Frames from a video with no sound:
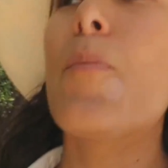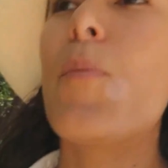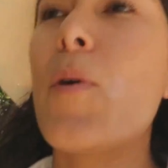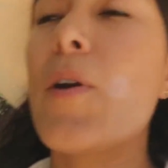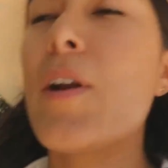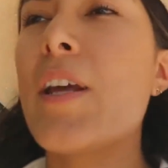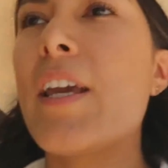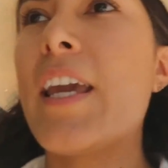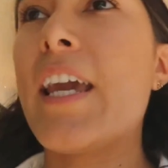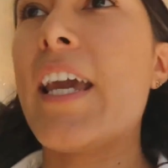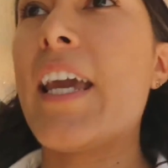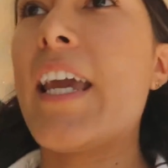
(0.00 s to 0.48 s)

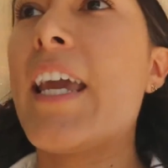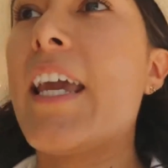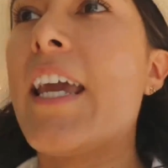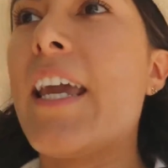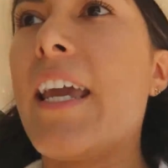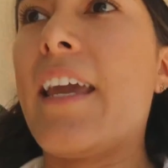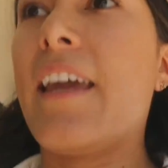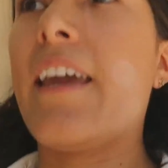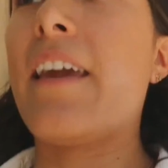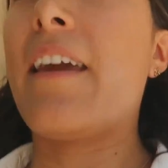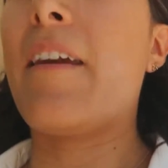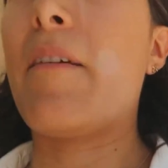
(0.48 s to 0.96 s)

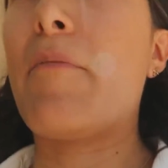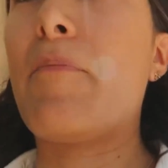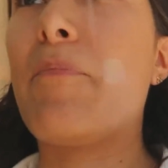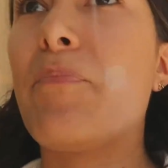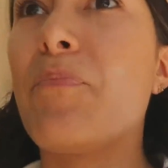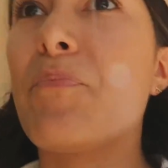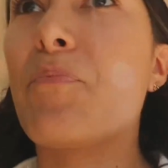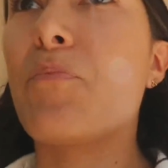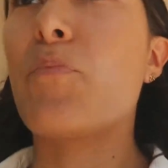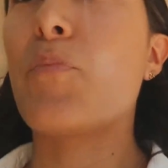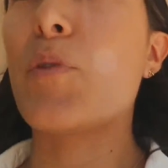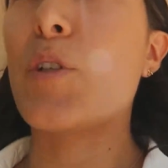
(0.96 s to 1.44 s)
porque em,
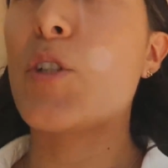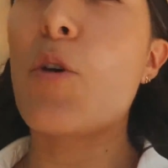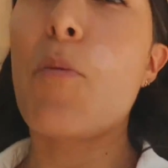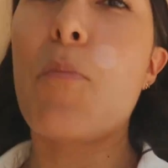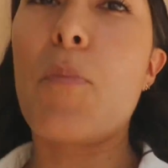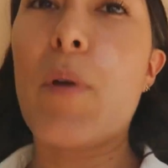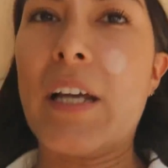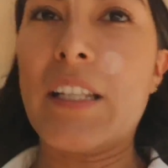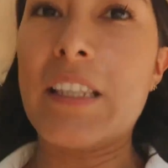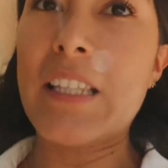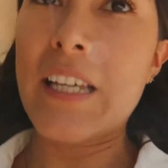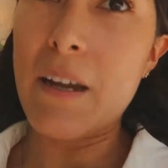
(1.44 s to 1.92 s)
pues
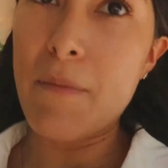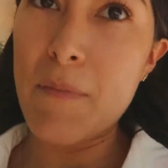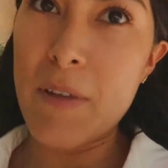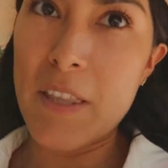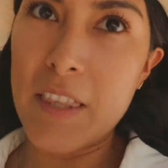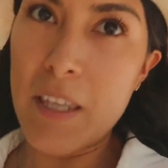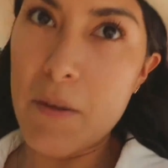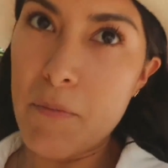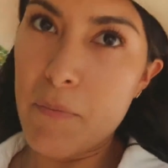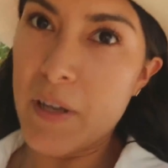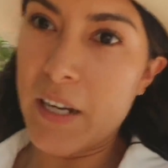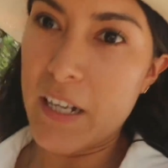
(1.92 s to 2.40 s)
son
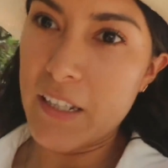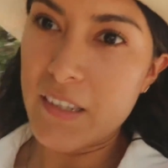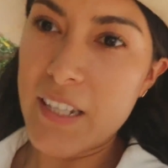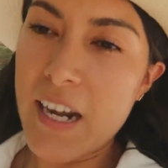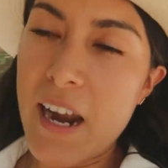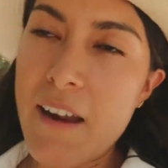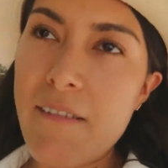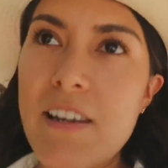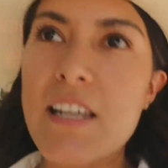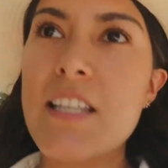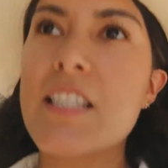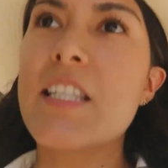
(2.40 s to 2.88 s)
prácticamente
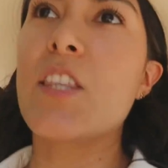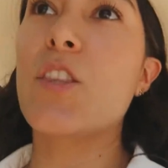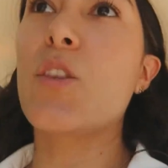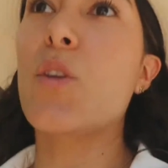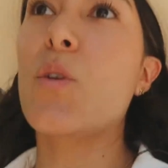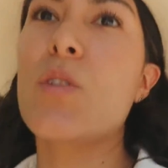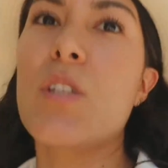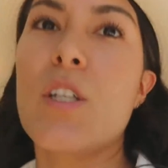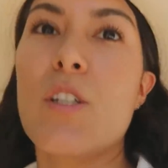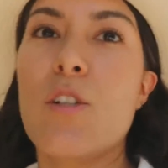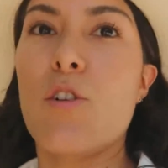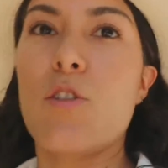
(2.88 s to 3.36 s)
impenetrables,
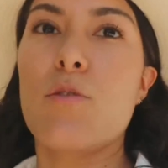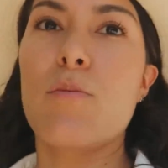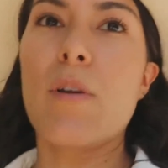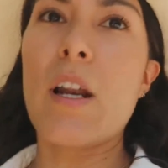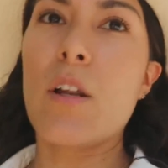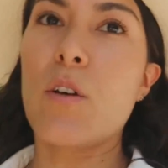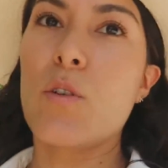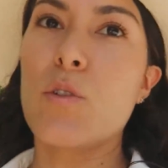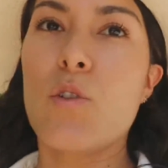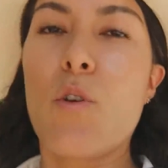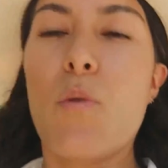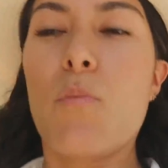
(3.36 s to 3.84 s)
entonces los
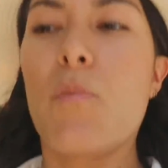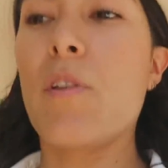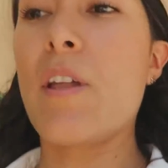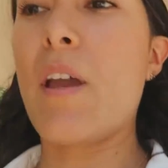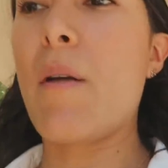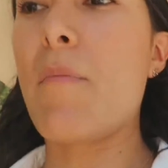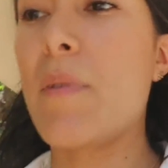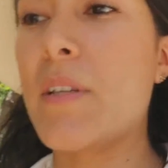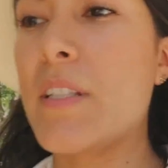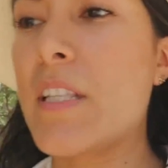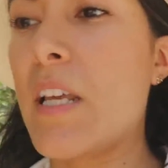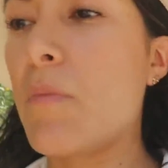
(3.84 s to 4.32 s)
barcos no
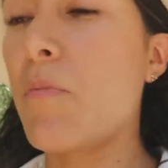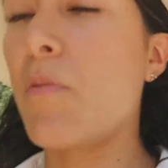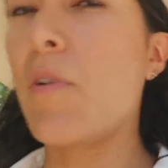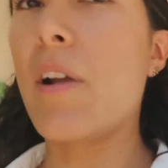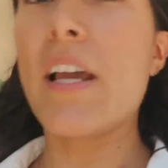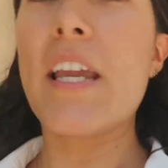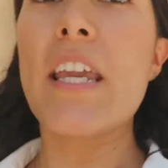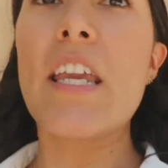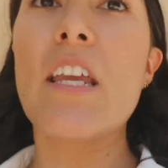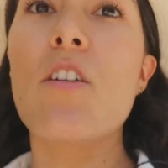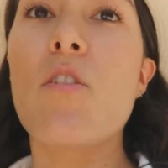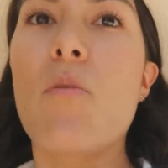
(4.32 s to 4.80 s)
podían pasar
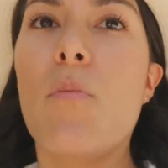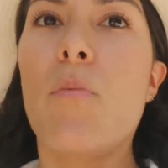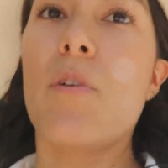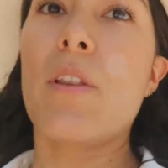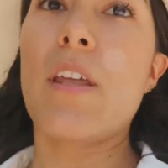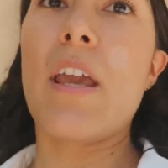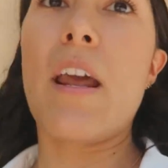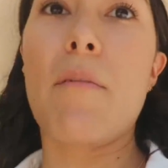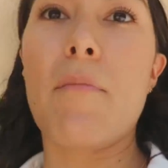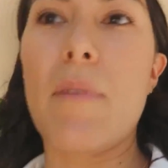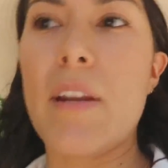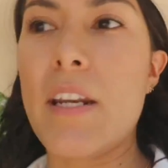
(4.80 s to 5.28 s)
por ahí, no
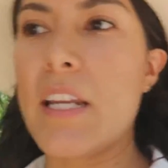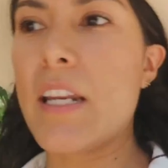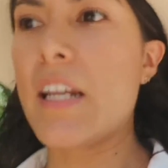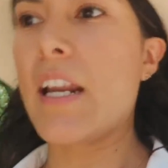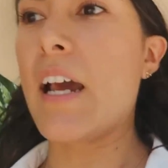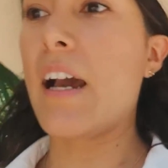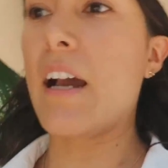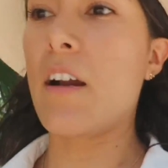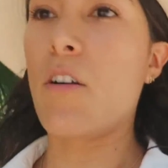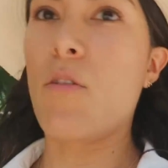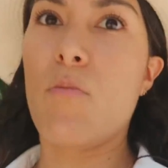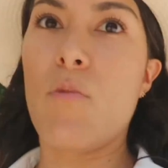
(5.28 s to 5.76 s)
podían
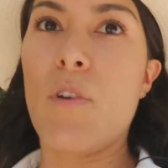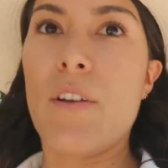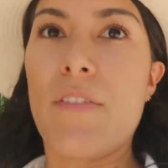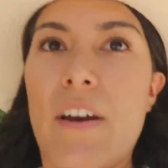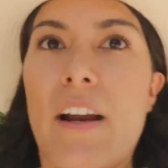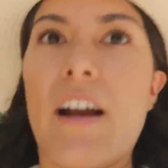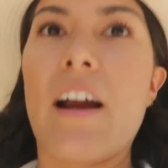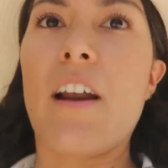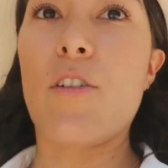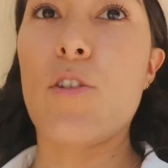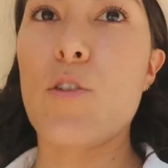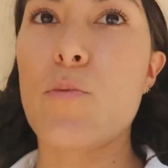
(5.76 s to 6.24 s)
venir a como
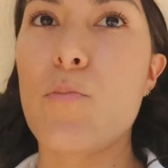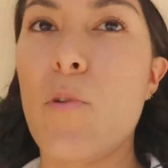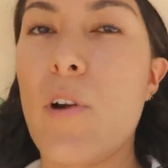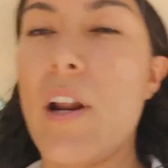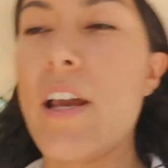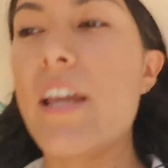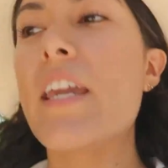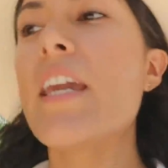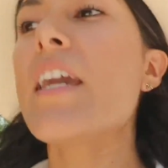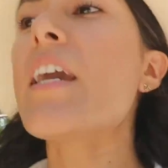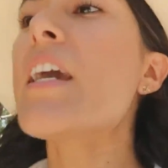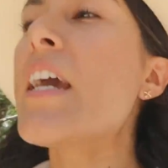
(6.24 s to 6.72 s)
atacarlos
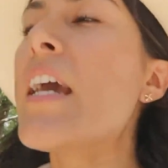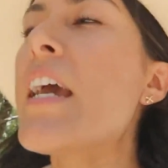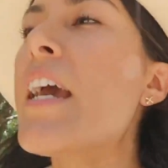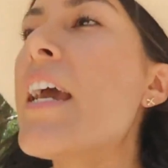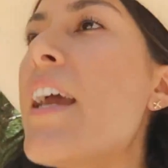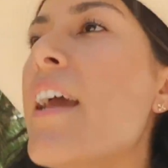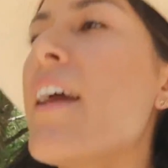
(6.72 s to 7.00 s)
por ahí.